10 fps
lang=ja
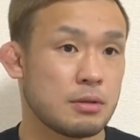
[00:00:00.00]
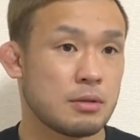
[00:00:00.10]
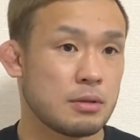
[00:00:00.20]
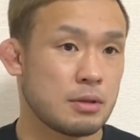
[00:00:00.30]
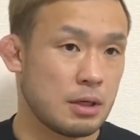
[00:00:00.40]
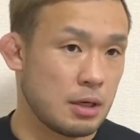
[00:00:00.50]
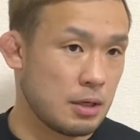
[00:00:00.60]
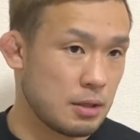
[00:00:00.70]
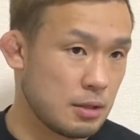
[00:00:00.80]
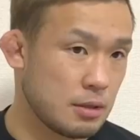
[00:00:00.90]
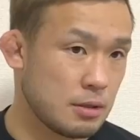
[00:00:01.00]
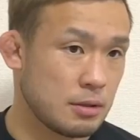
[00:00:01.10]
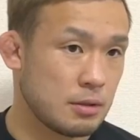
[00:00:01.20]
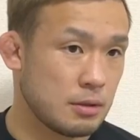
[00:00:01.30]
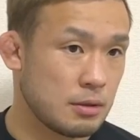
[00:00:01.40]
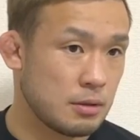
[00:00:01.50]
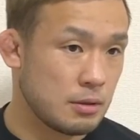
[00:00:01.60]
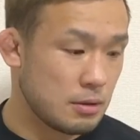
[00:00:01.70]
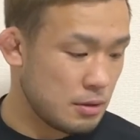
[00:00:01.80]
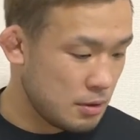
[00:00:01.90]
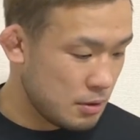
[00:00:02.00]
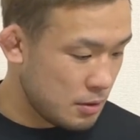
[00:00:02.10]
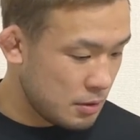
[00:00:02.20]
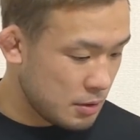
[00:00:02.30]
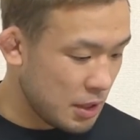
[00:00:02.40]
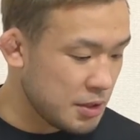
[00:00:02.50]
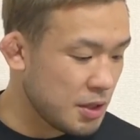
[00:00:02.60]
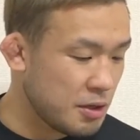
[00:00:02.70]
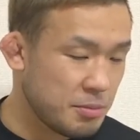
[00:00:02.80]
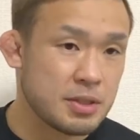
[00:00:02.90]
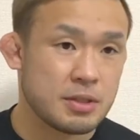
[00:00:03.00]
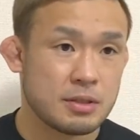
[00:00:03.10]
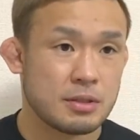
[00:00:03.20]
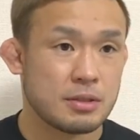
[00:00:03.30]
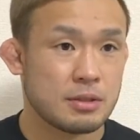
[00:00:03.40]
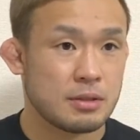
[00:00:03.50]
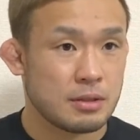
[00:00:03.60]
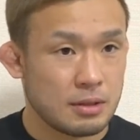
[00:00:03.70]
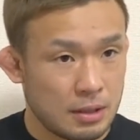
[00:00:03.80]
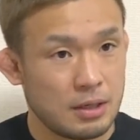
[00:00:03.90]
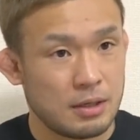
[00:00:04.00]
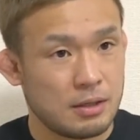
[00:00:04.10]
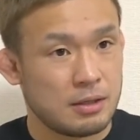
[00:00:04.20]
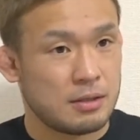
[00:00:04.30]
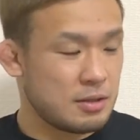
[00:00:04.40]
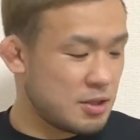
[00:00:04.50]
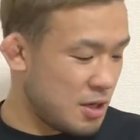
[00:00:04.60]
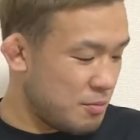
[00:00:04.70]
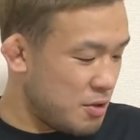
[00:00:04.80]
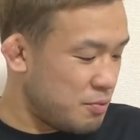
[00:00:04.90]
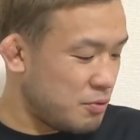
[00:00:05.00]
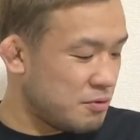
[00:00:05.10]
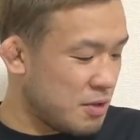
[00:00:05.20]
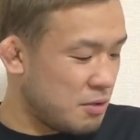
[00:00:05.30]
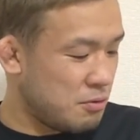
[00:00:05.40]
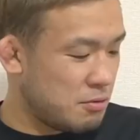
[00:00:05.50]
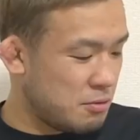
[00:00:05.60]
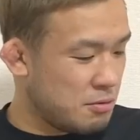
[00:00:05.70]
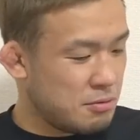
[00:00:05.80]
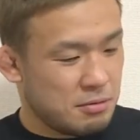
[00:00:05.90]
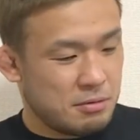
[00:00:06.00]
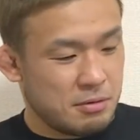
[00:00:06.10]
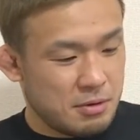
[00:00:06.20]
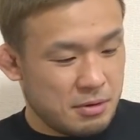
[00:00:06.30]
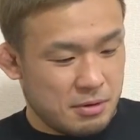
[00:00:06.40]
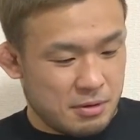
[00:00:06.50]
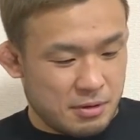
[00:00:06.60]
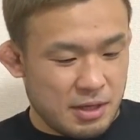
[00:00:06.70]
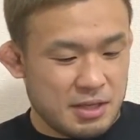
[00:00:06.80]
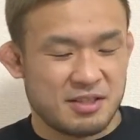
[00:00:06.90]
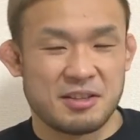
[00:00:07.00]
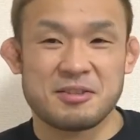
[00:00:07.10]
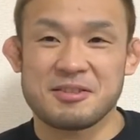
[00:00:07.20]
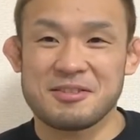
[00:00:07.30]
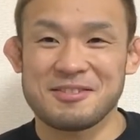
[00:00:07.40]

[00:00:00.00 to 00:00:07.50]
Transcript: け。どうぞ。はい。サイズとかあるんですか？サイズあります。はい。ちなみに僕はこの S です。